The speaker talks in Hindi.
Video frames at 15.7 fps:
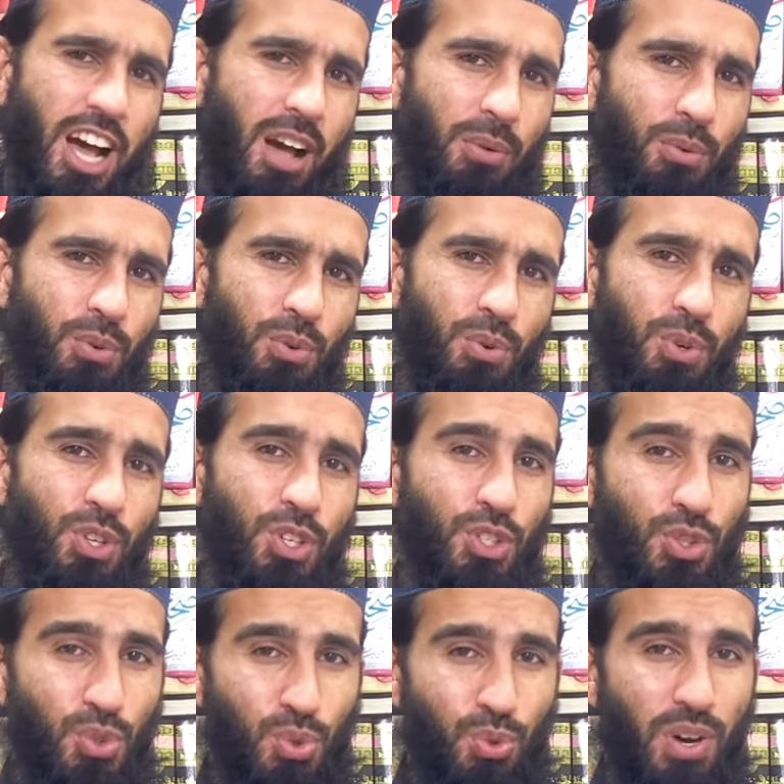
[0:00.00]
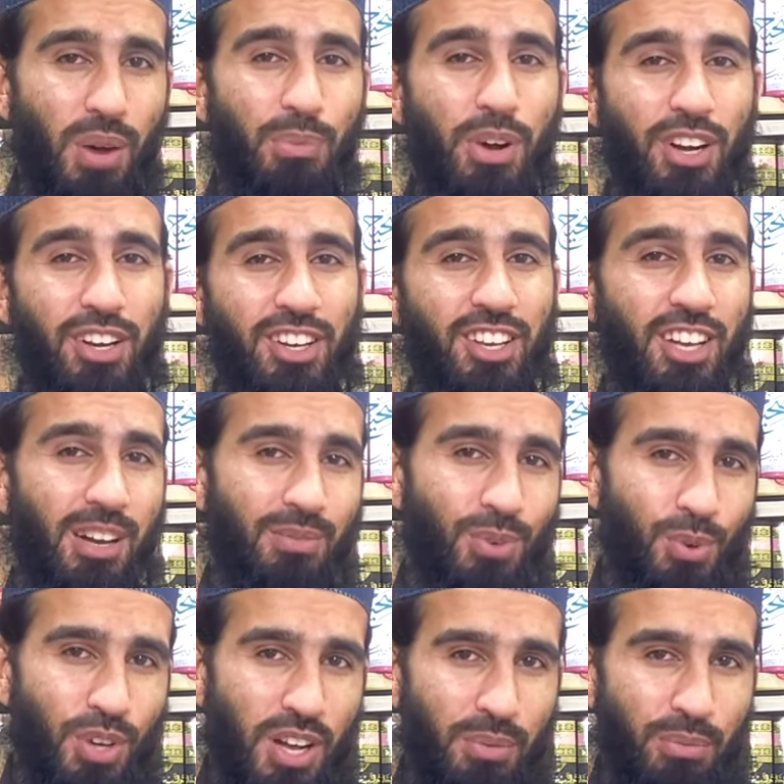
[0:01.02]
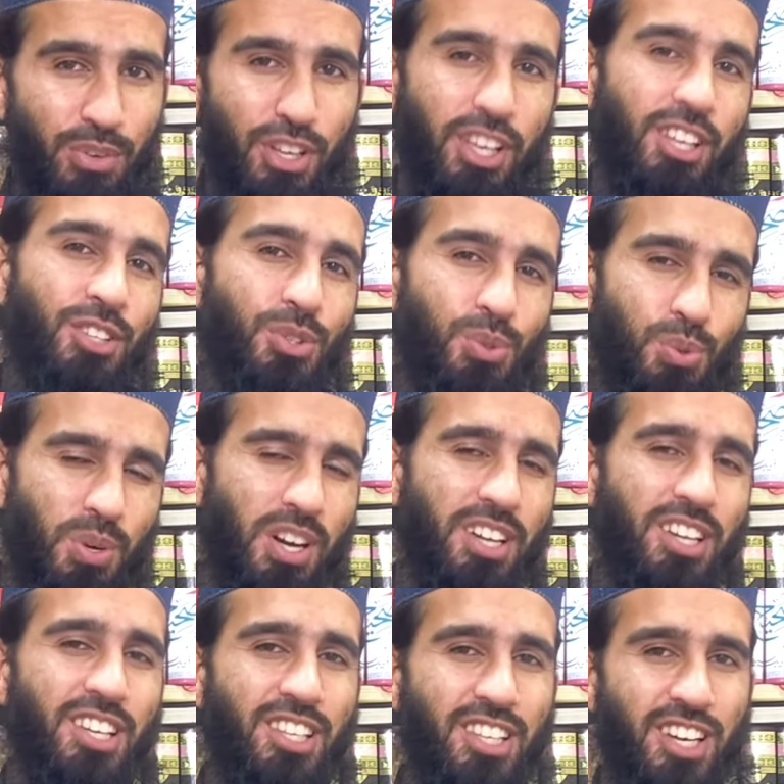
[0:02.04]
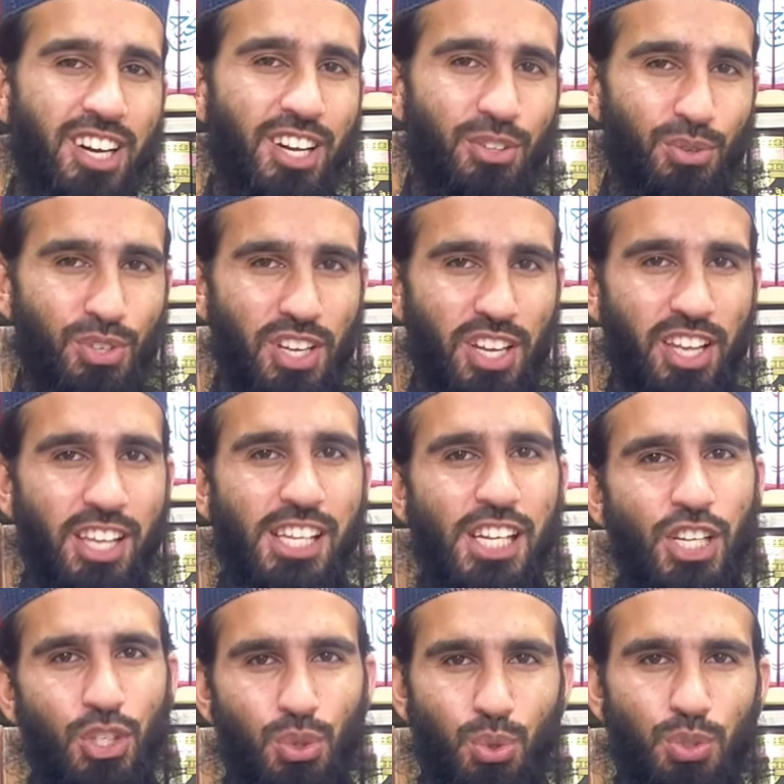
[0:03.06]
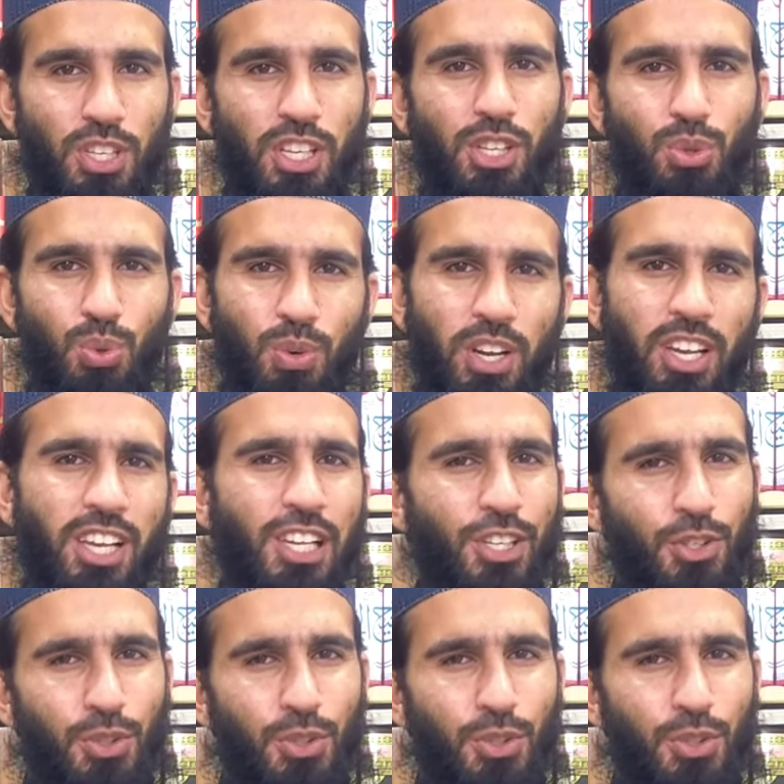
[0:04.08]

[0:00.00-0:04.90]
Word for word: आपको दुआ मांगने का मौका मिले दुआ के लिए हाथ उठाएं तो ये दुआएं